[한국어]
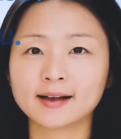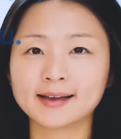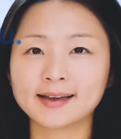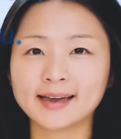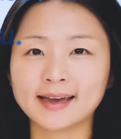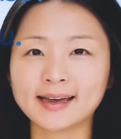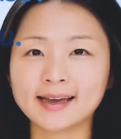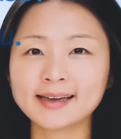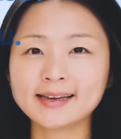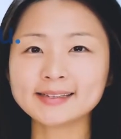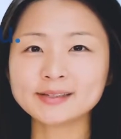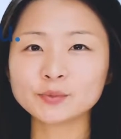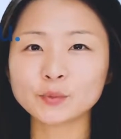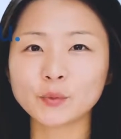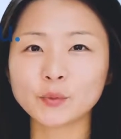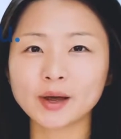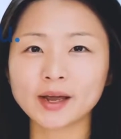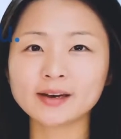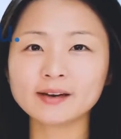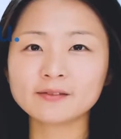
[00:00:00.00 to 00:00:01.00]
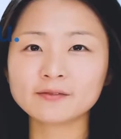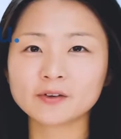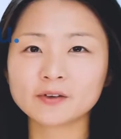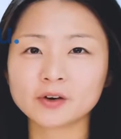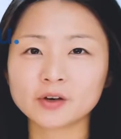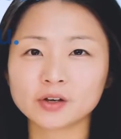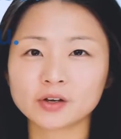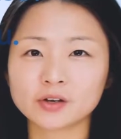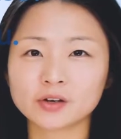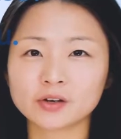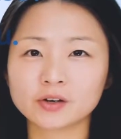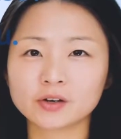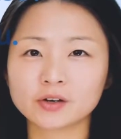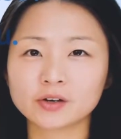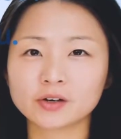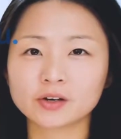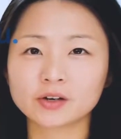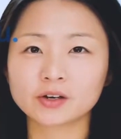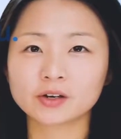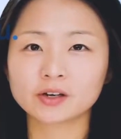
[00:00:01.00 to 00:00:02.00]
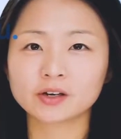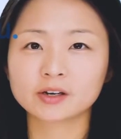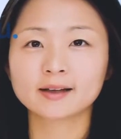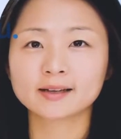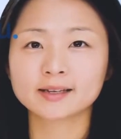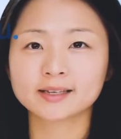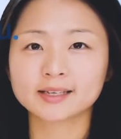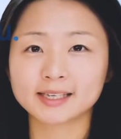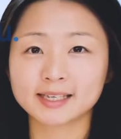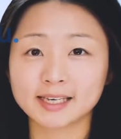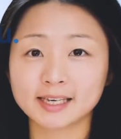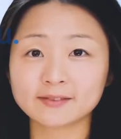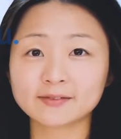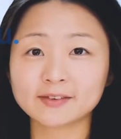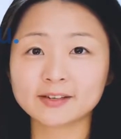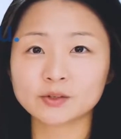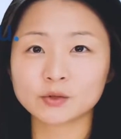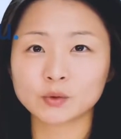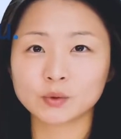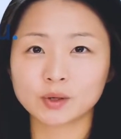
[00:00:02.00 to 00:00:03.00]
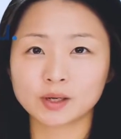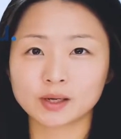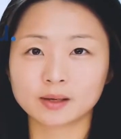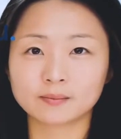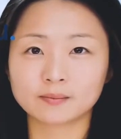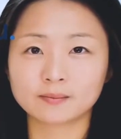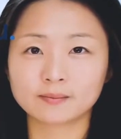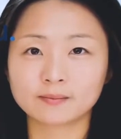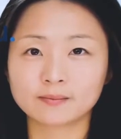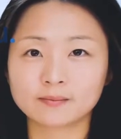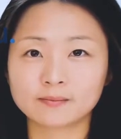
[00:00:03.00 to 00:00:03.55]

He's waiting for you. Give it to him.